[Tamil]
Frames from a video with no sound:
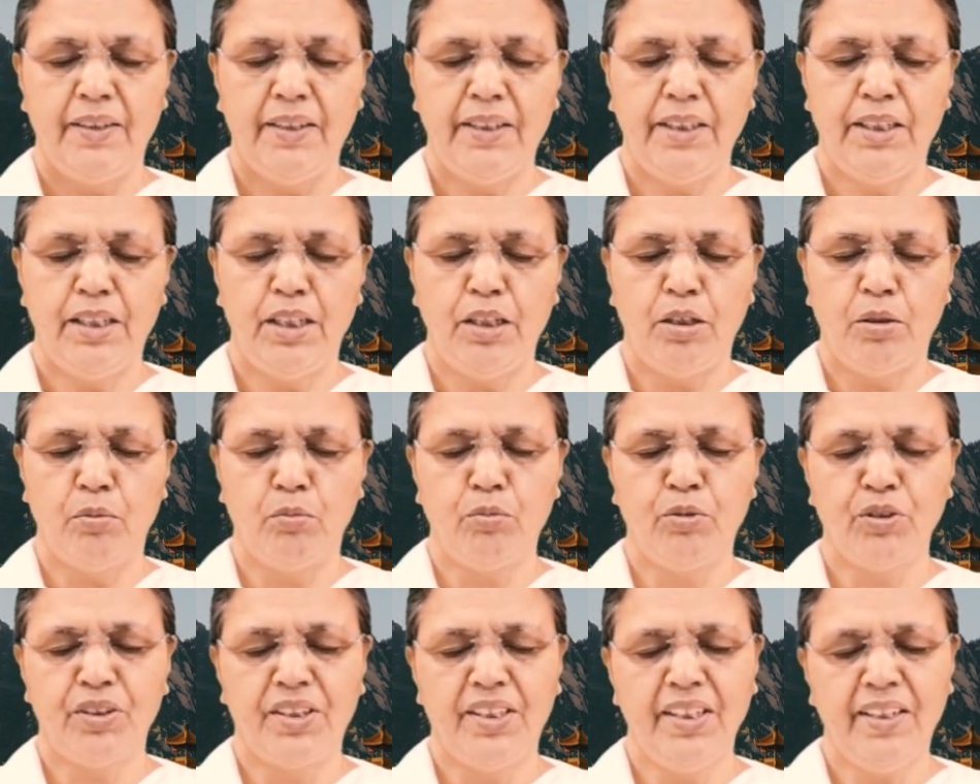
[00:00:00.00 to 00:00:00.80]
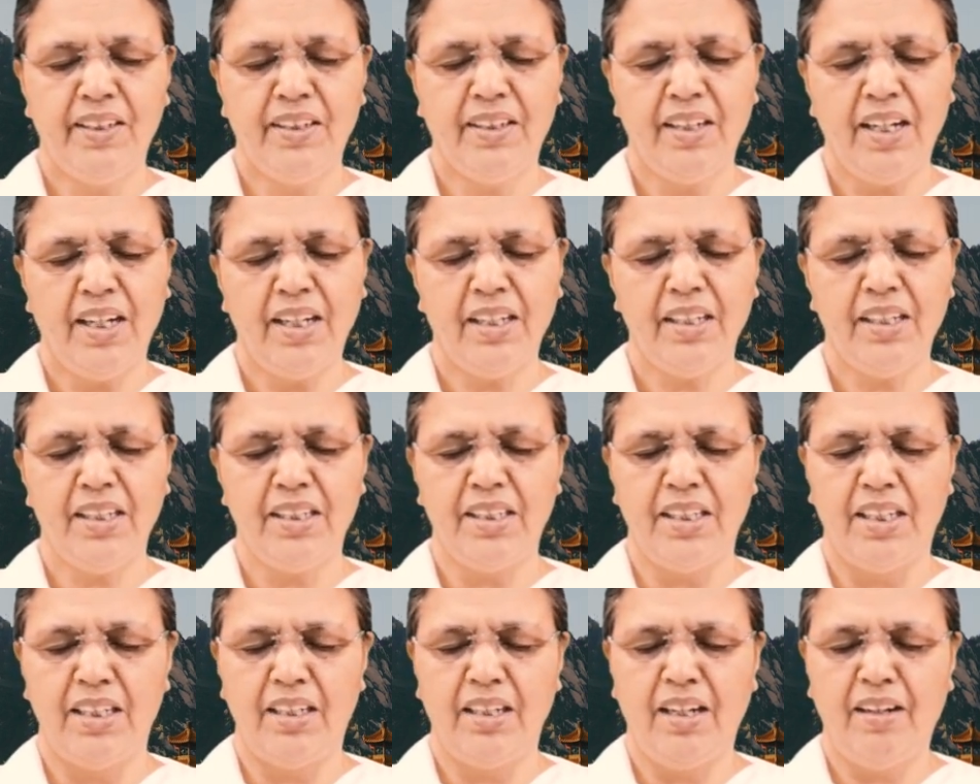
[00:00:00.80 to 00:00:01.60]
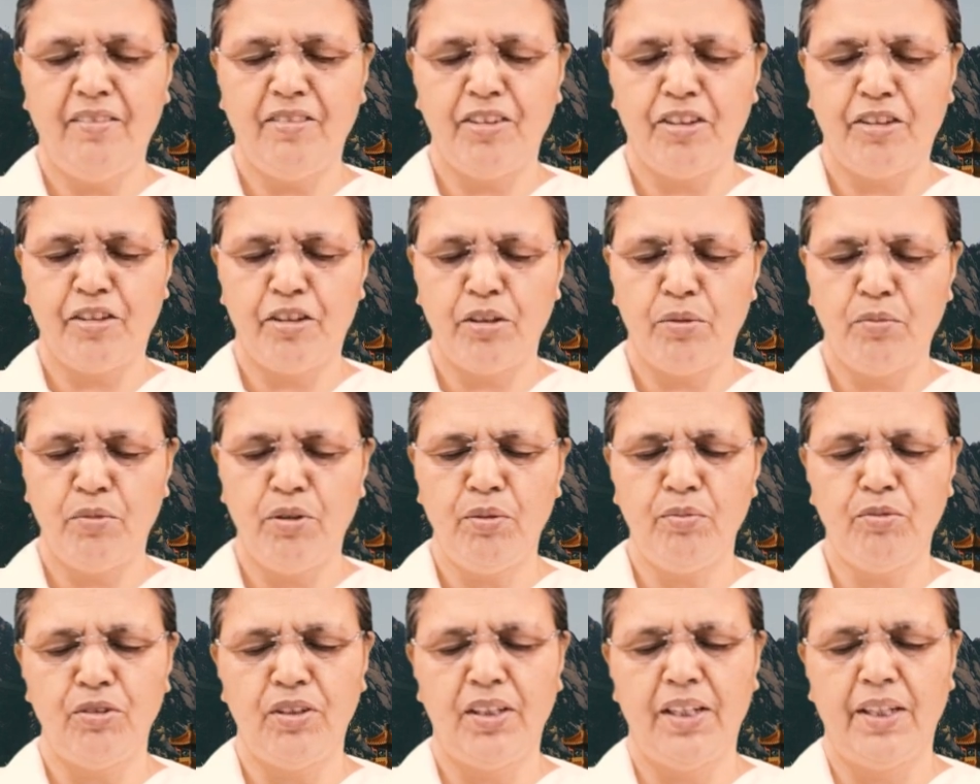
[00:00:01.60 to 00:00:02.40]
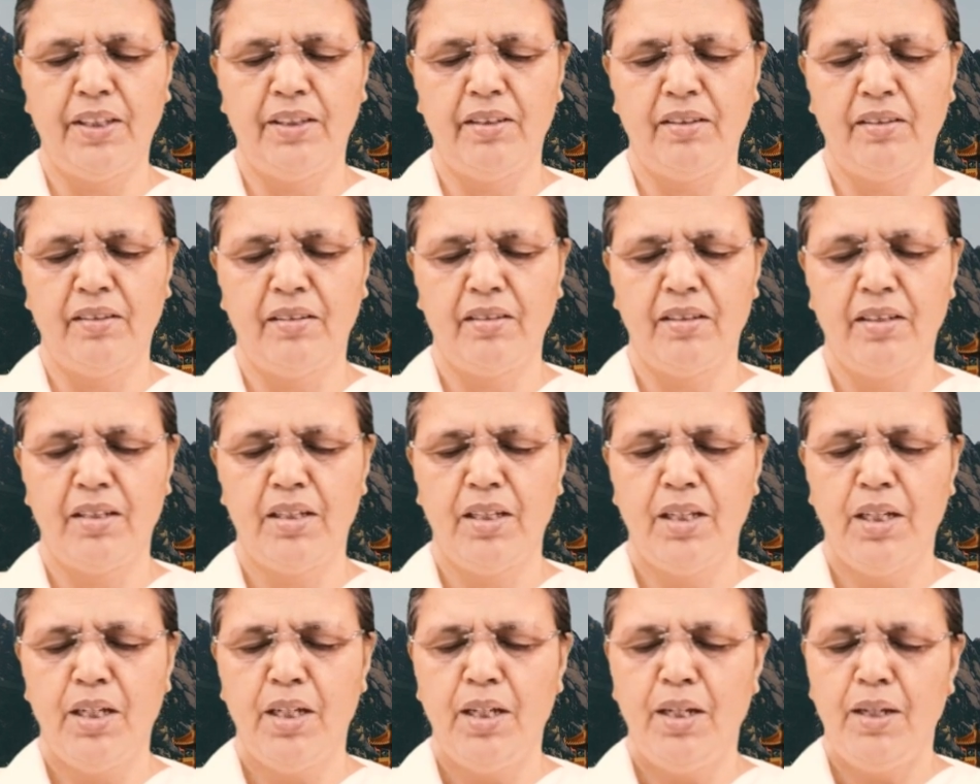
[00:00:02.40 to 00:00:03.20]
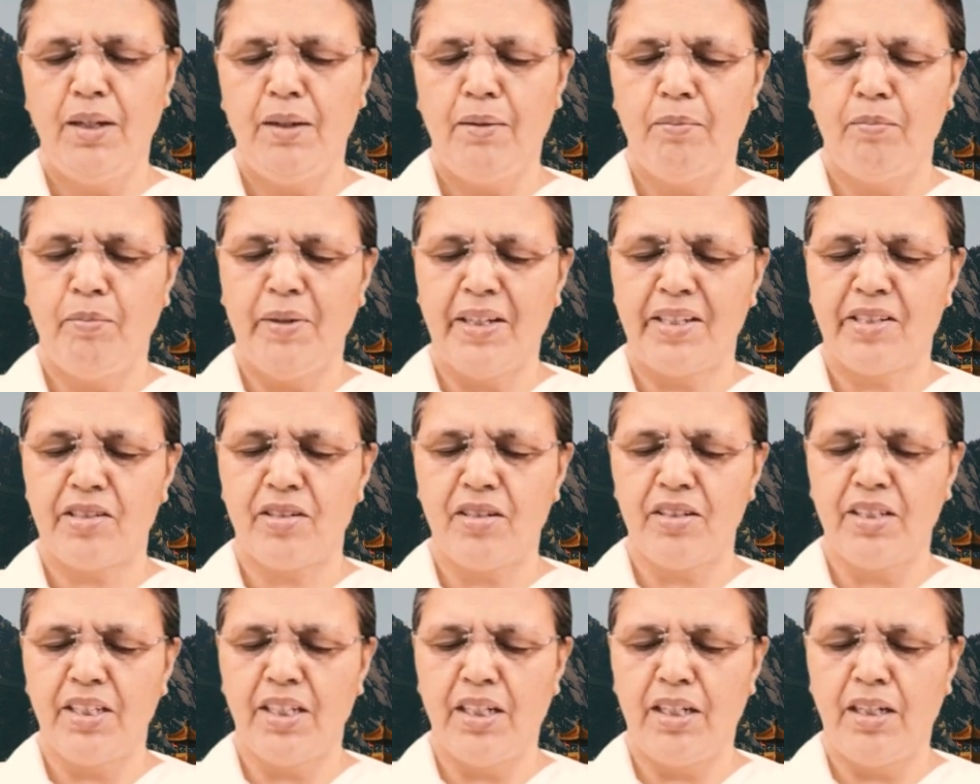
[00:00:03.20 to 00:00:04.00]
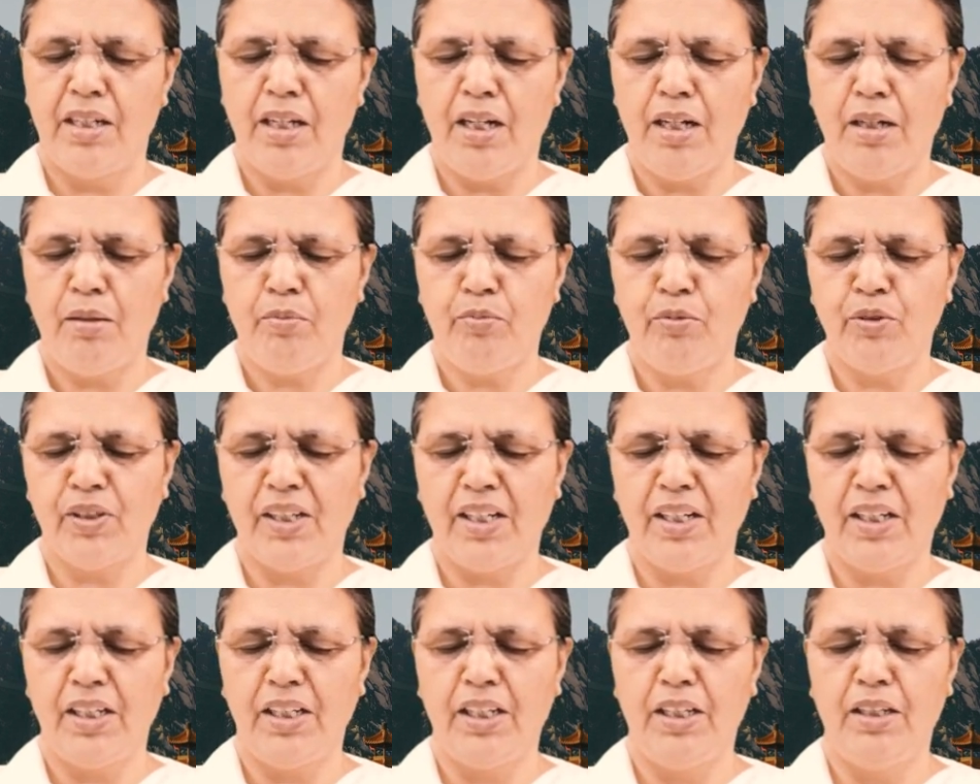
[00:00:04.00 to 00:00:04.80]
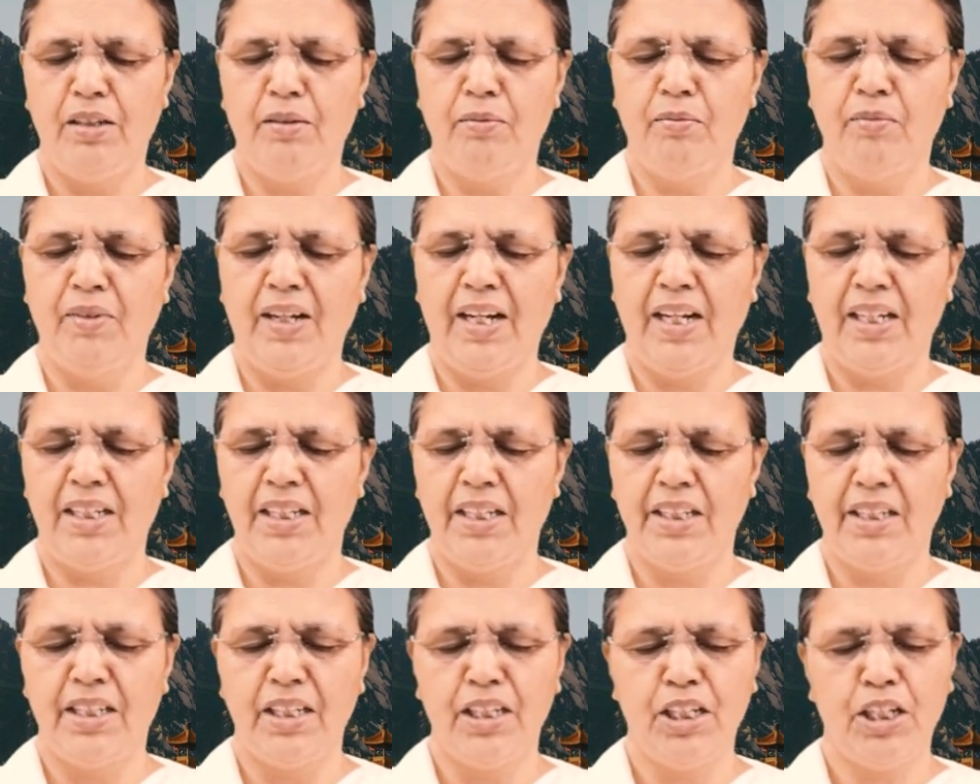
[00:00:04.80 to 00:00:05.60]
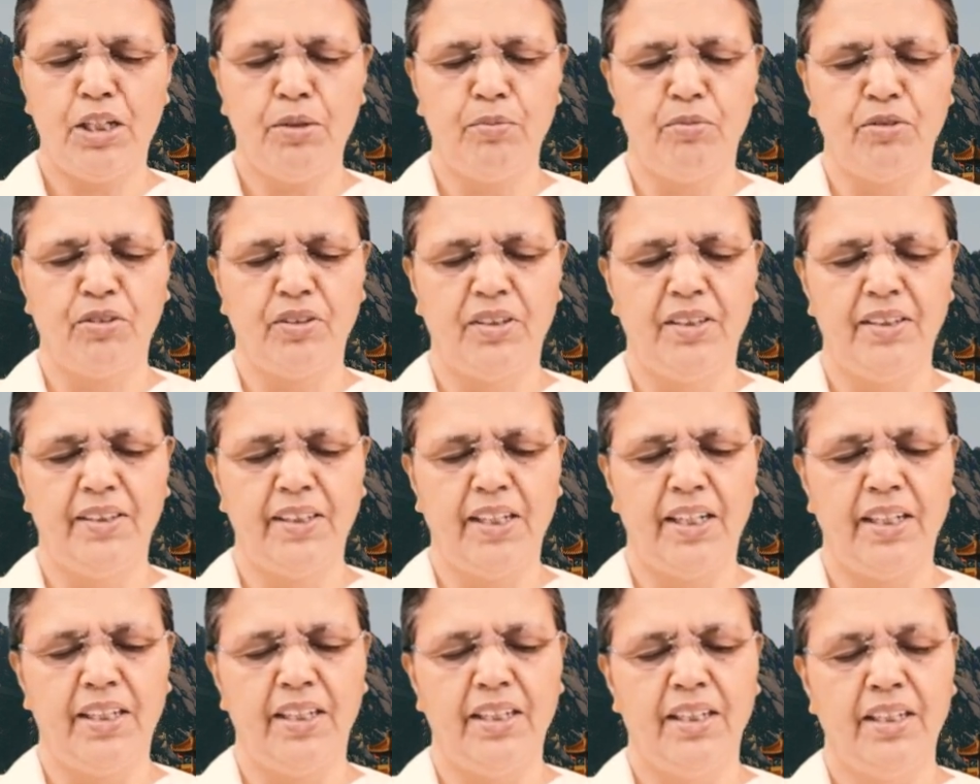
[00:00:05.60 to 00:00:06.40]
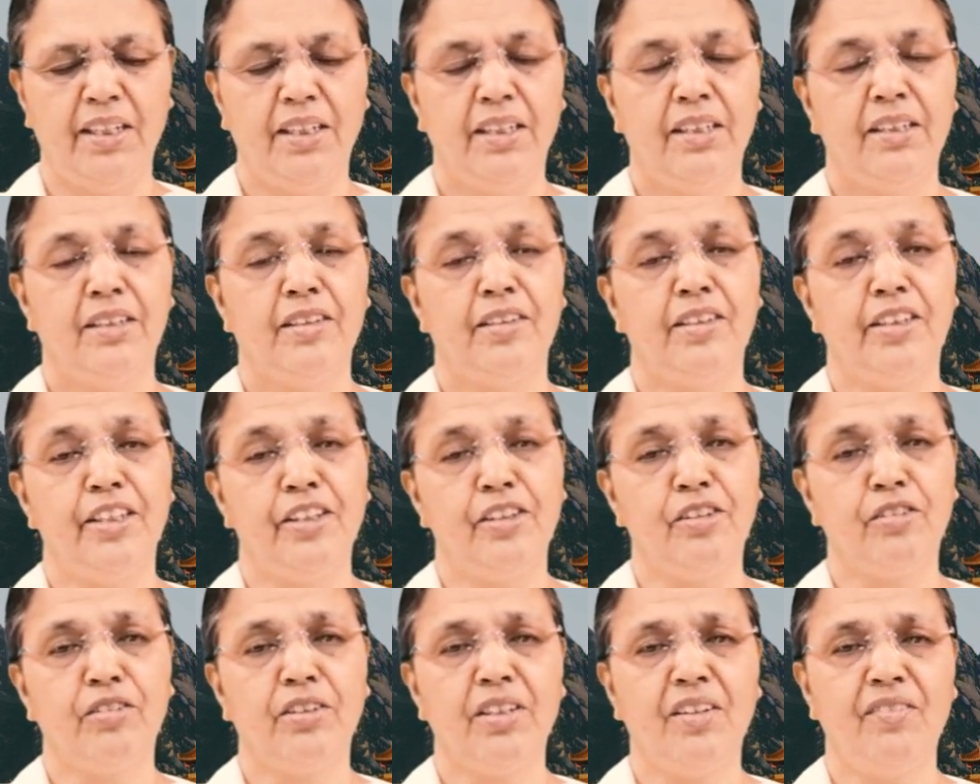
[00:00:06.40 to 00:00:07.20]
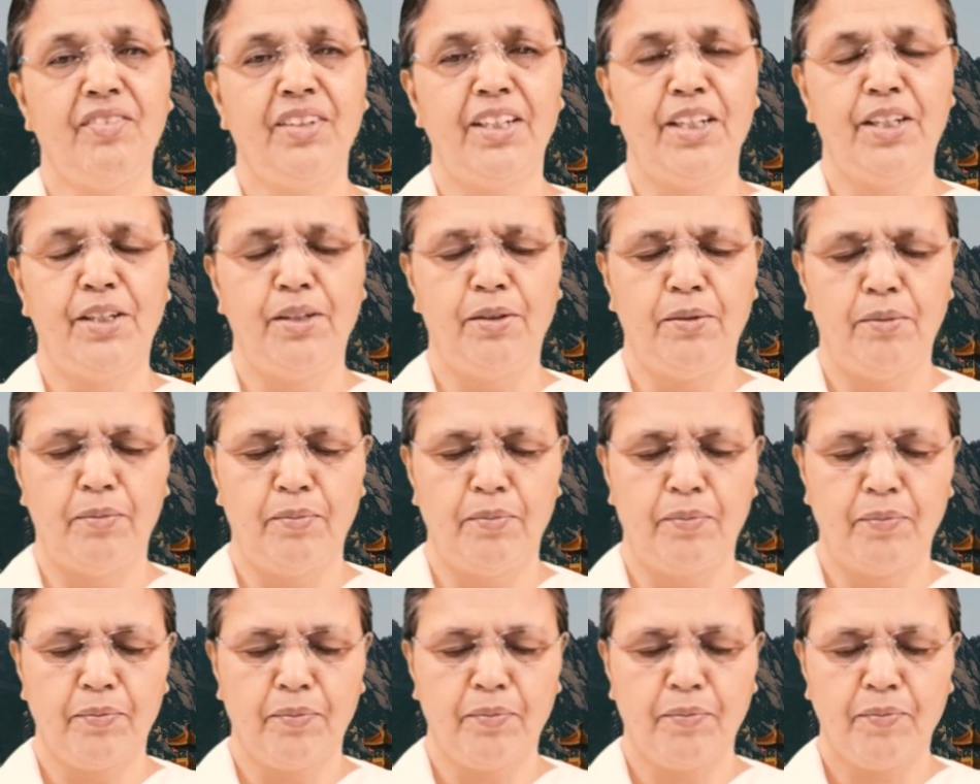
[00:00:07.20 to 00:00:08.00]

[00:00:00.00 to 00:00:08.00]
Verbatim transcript: இதில் புத்திக்கான எல்லா விஷயமும் உள்ளது மற்ற எல்லா புறங்களிலும் அலைகின்ற புத்தியை நிறுத்த வேண்டும்